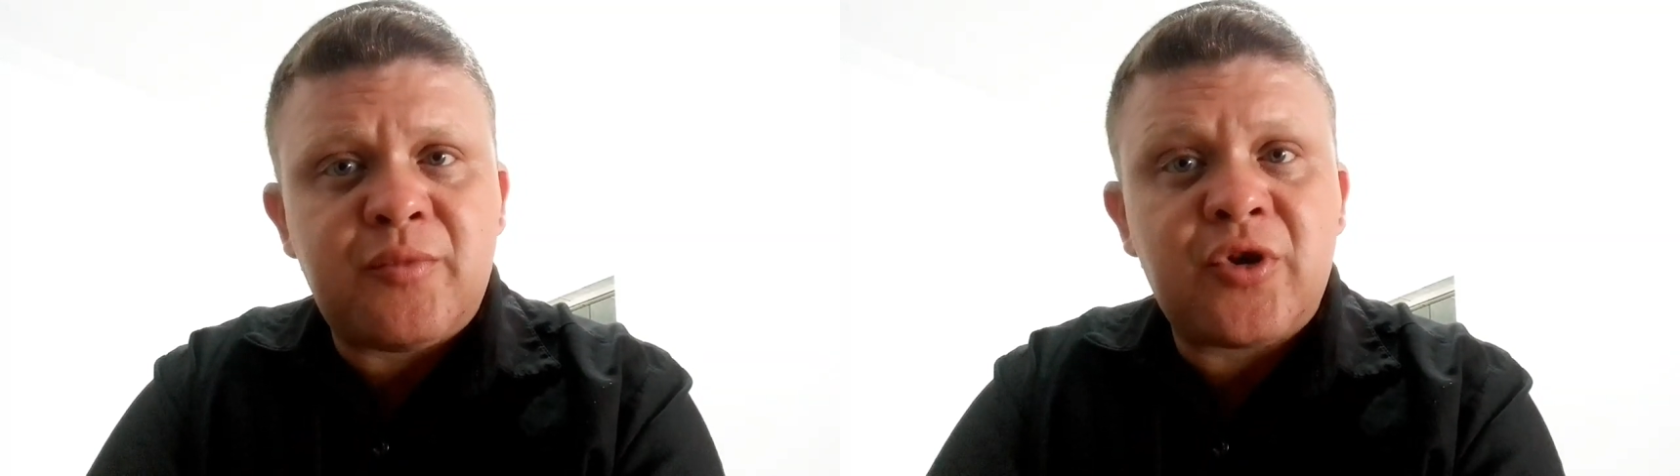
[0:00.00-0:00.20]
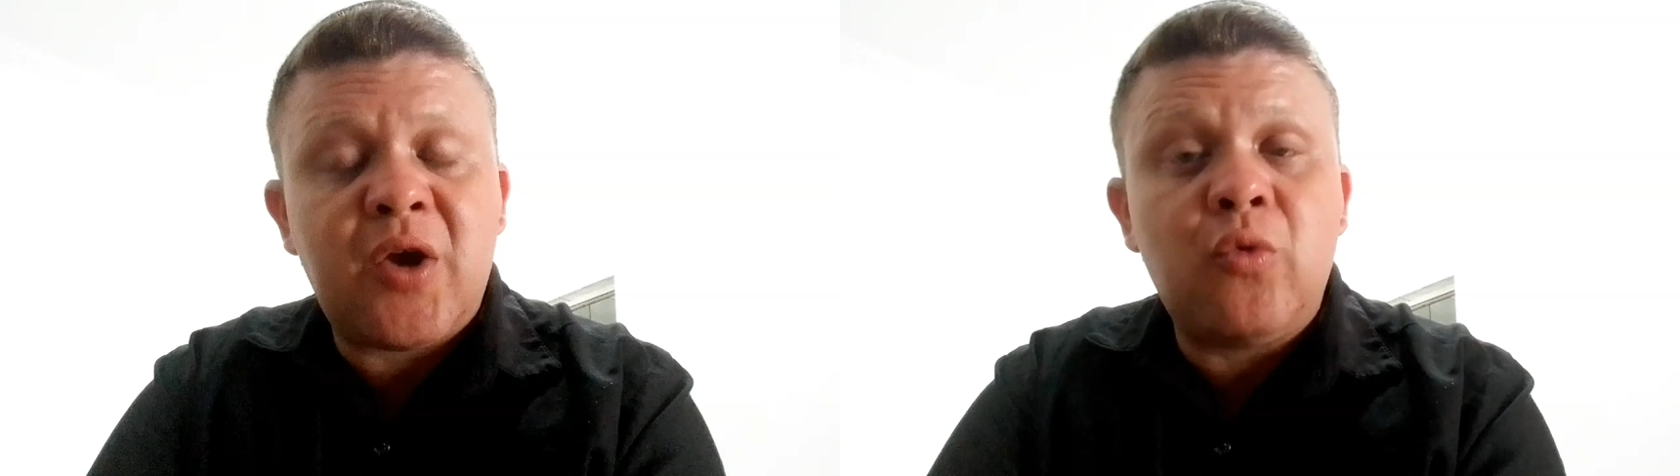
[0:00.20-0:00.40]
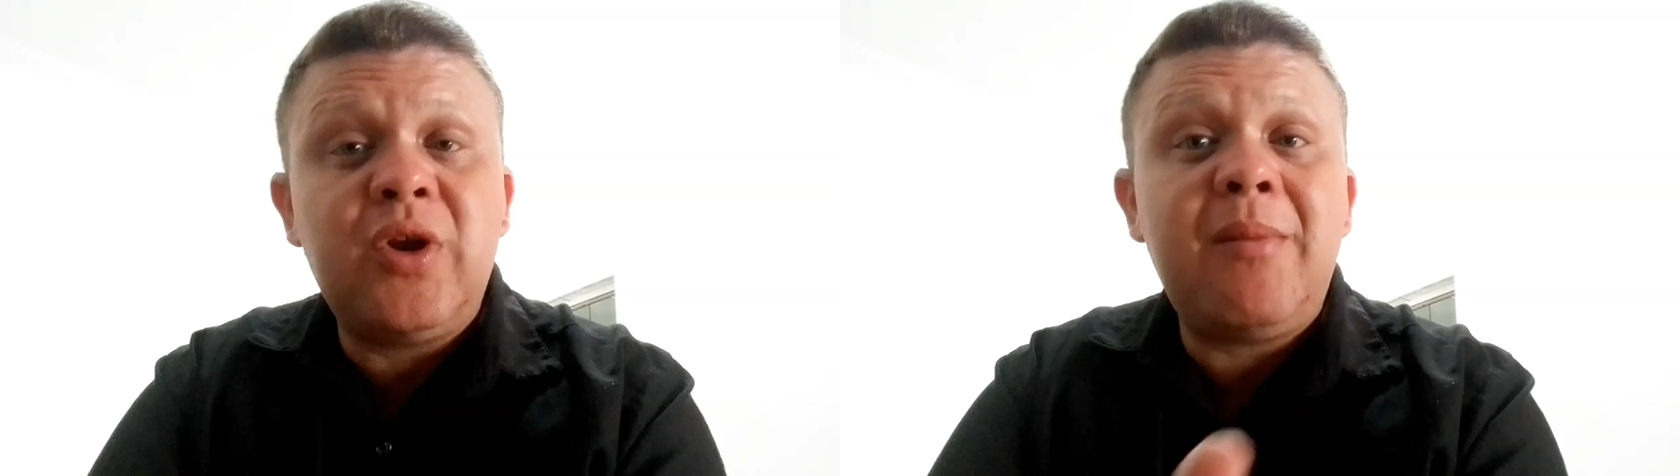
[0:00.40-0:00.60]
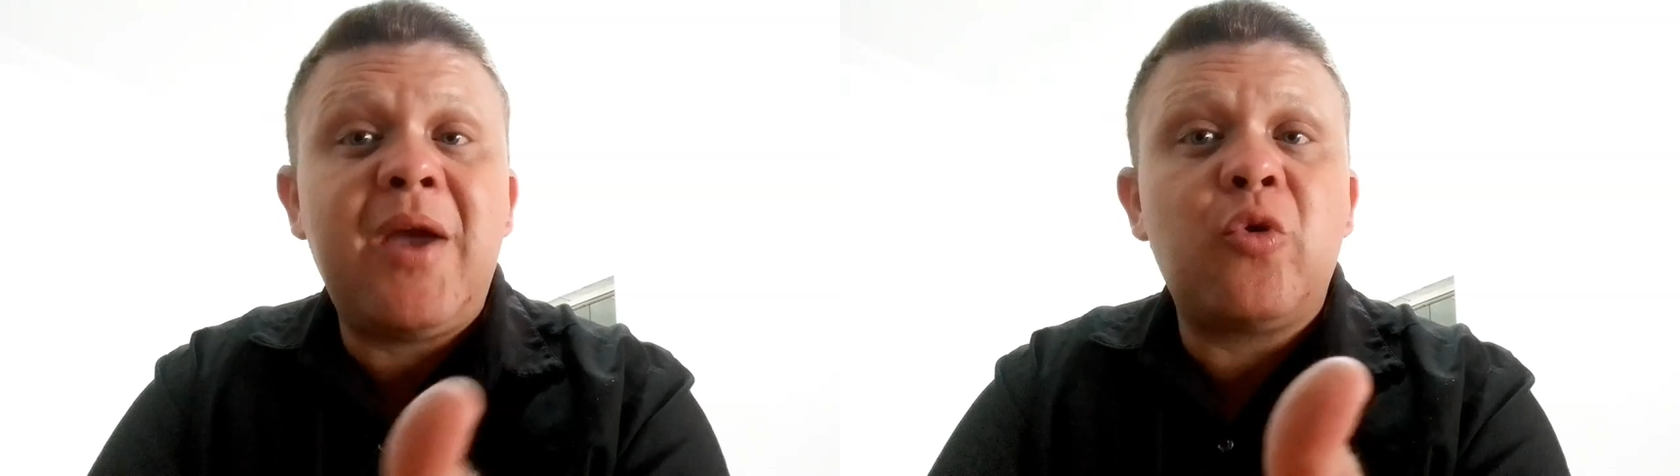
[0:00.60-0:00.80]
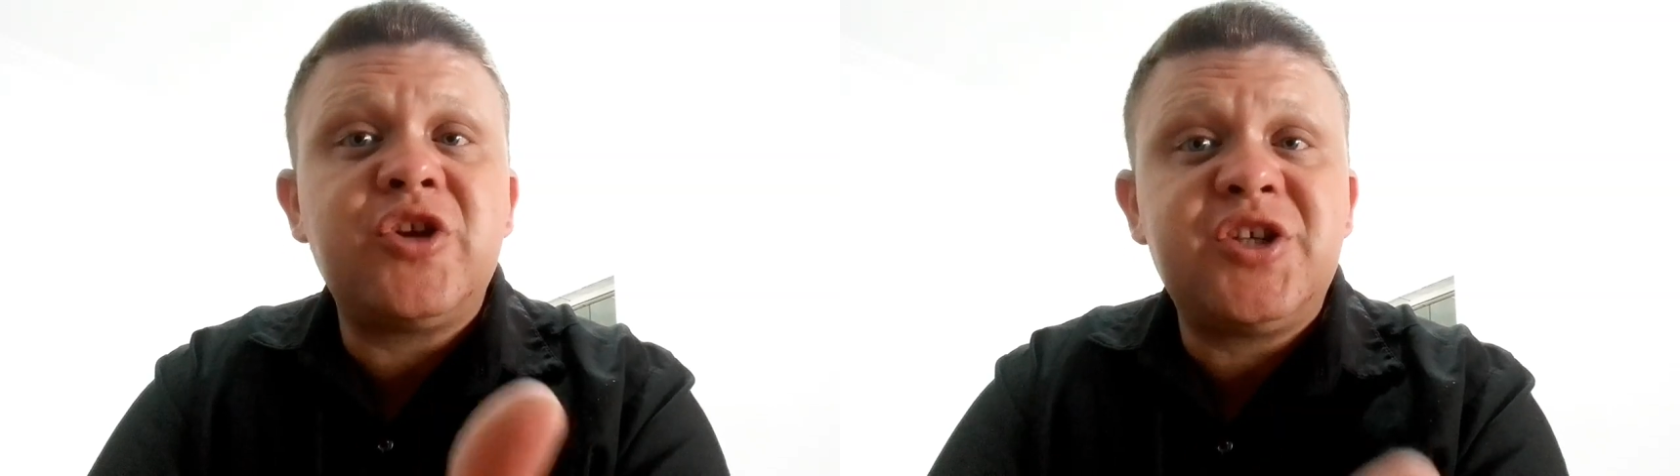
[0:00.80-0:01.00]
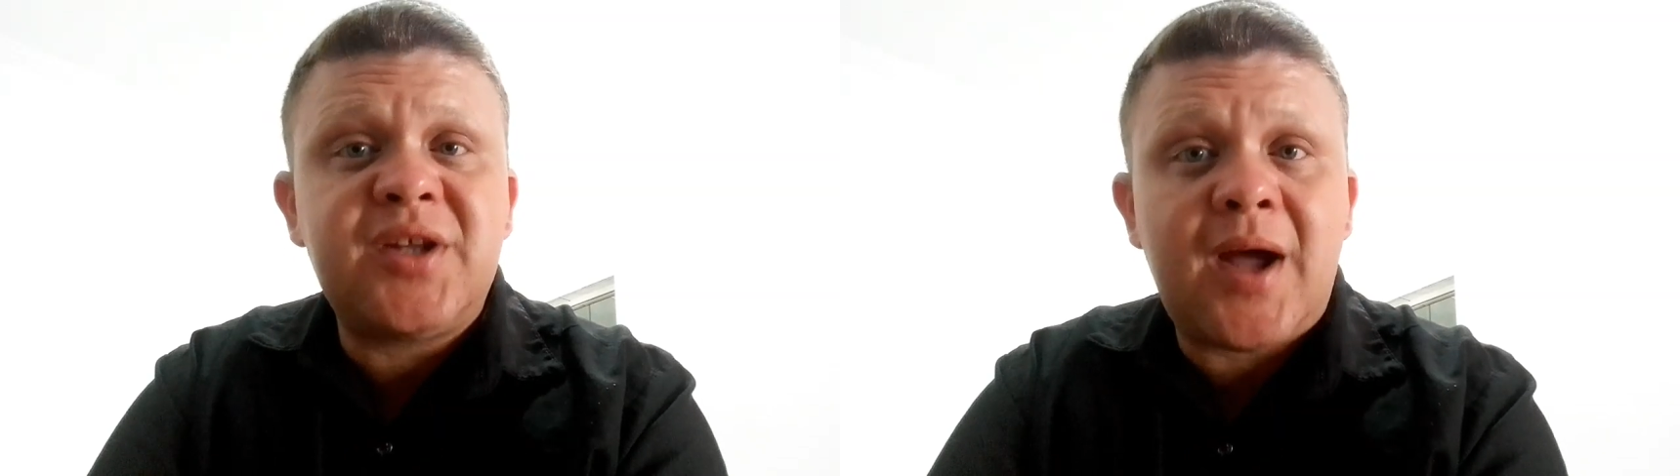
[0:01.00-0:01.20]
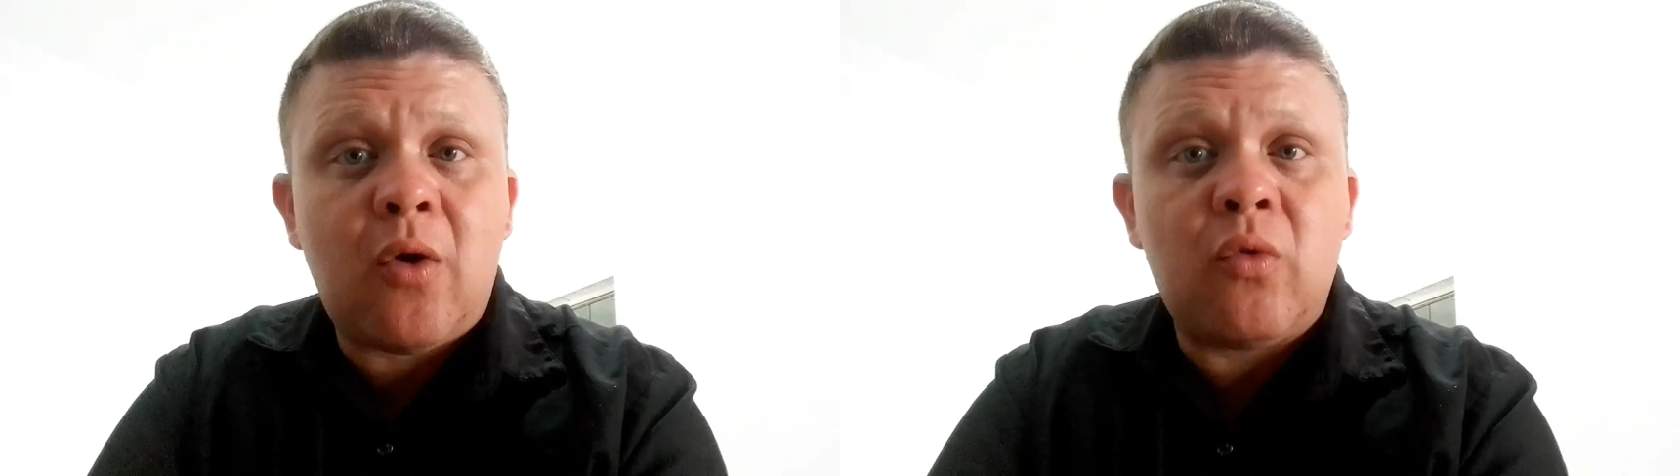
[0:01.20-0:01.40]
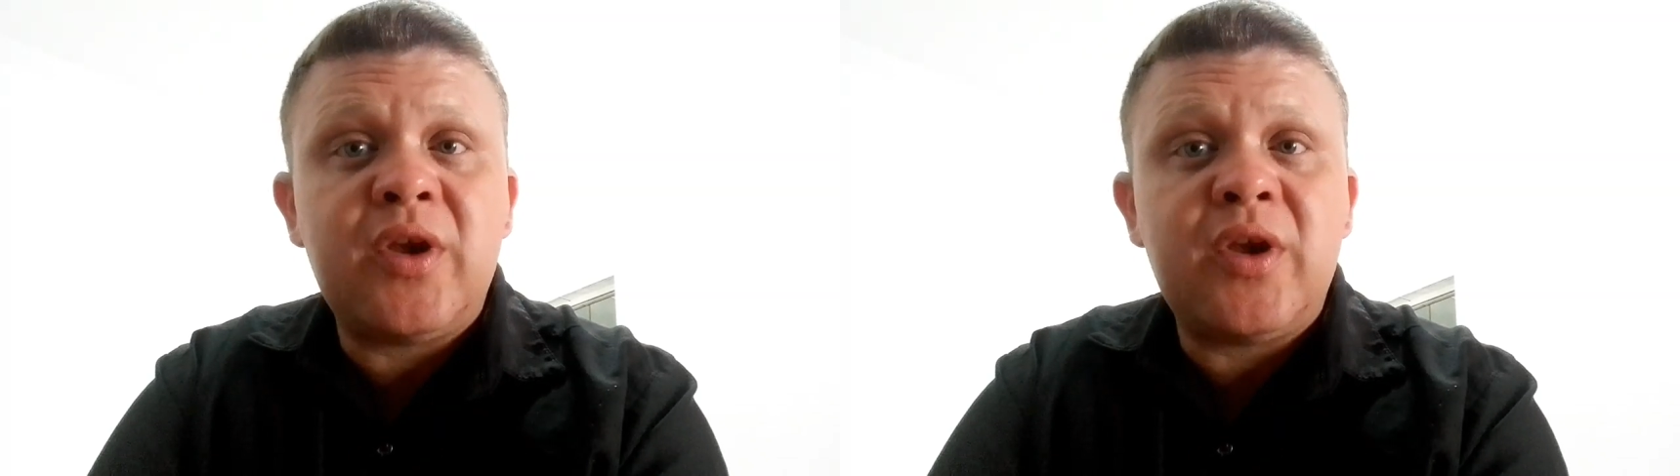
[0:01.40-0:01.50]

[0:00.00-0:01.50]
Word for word: porque o Uniman original